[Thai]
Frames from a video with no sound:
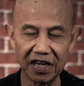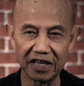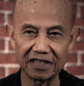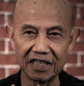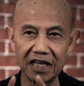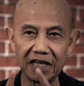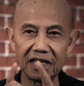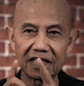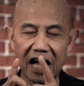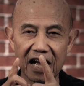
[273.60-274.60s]
เศษที่
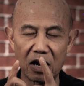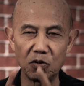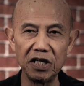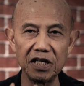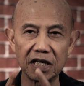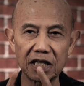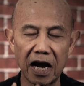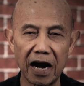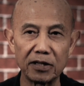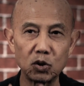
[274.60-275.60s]
ทางเกาหลีเหนือ
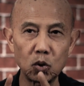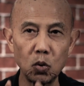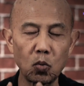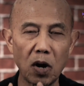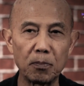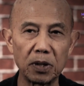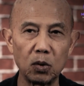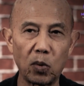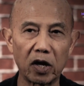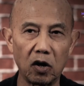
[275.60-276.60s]
ถ่ายทุกความเค
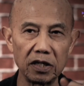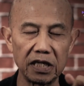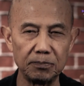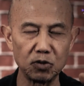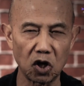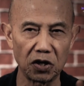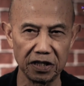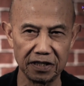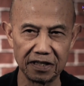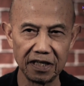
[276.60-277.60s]
ลื่อนไหวของคิมจอง
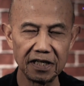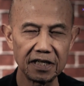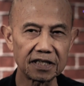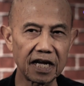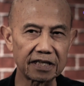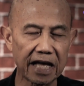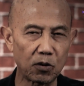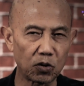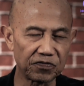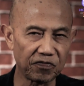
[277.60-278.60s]
อึนตั้งแต่
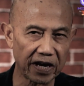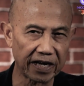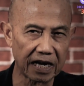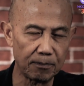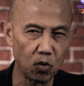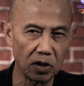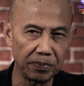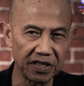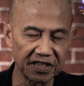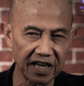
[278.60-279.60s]
รถไฟขบวน
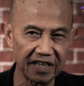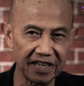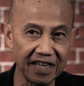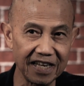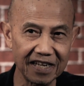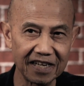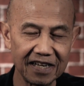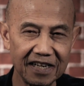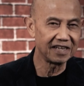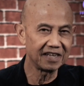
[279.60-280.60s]
พิเศษนี้
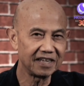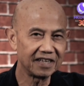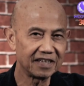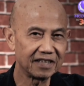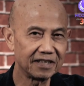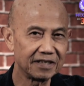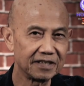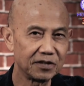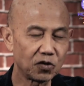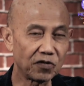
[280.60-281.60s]

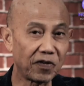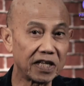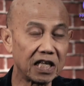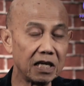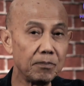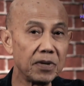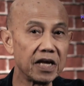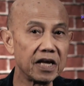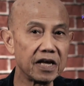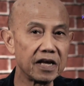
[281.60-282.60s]
รถไฟที่
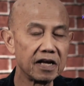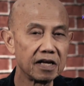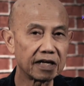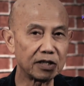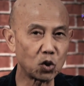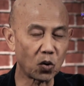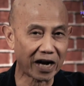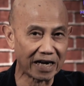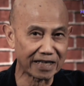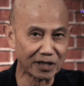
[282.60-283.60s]
มีกระจก
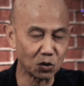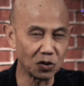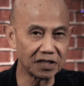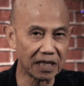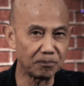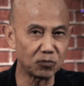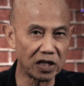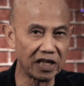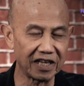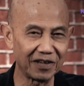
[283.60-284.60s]
กันกระสุนเต็ม
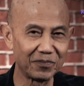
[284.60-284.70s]
ที่